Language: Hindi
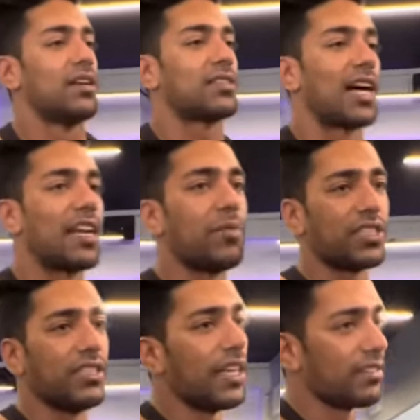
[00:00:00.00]
सारी
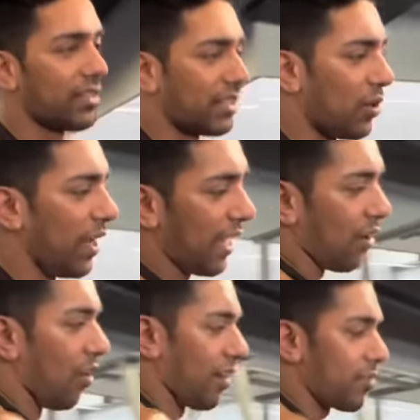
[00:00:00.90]
मशीन देख सकते हो एक
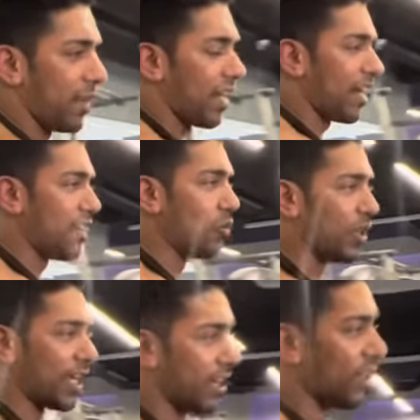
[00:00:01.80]
ऑर्डर में लगाई
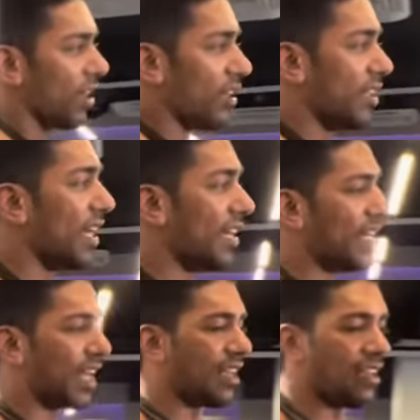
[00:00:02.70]
हुई है ये नहीं
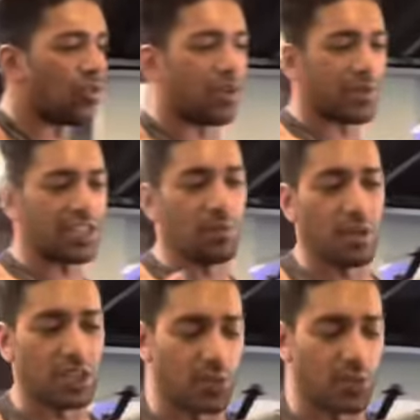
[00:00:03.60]
है कि कोई मशीन बीच